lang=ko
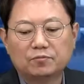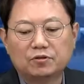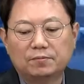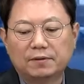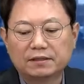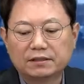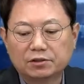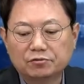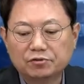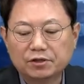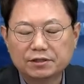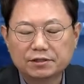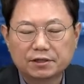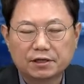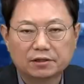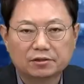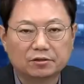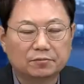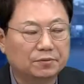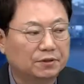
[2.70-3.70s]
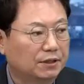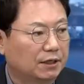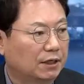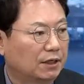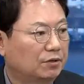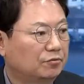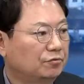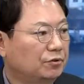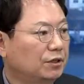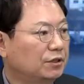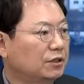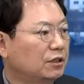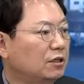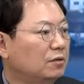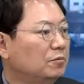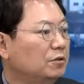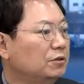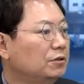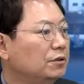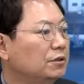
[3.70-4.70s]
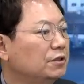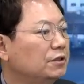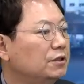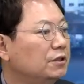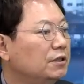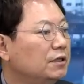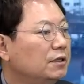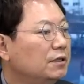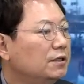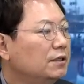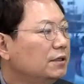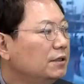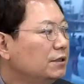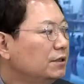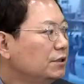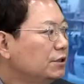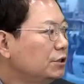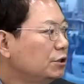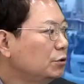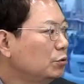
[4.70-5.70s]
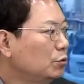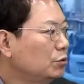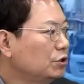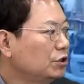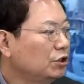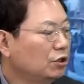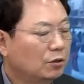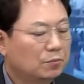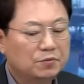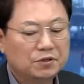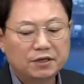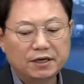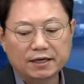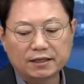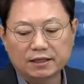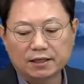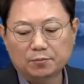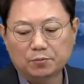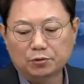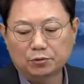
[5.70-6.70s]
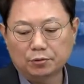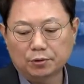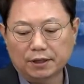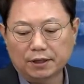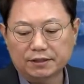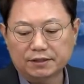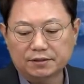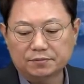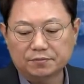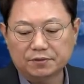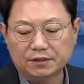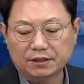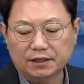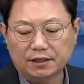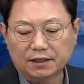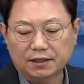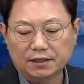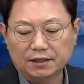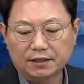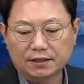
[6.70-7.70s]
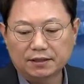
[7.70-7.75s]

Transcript: 블박서 우회전할 겁니다. 우회전하면 여기는 신호등이 없는 횡단보도가 있습니다.